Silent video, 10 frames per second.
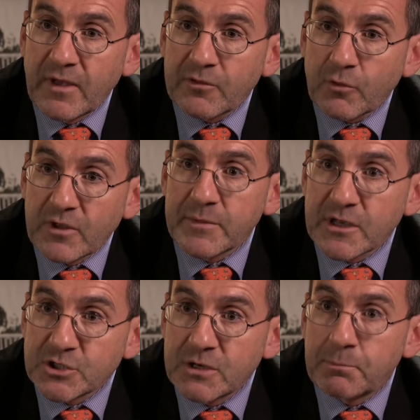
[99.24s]
va être
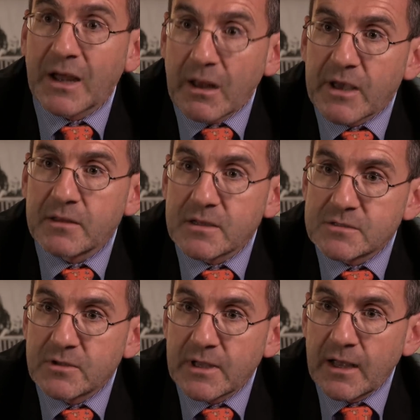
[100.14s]
déménagé par la Marine
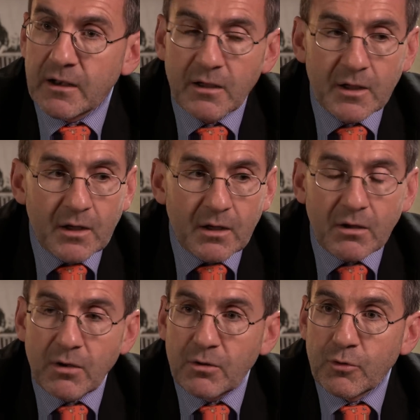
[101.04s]
nationale
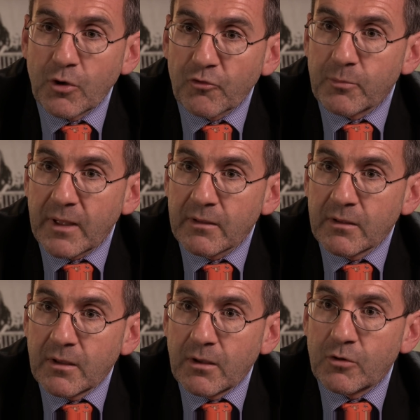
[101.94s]
euh, le lendemain,
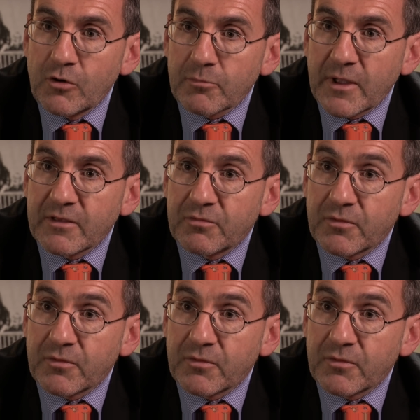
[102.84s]
le lendemain des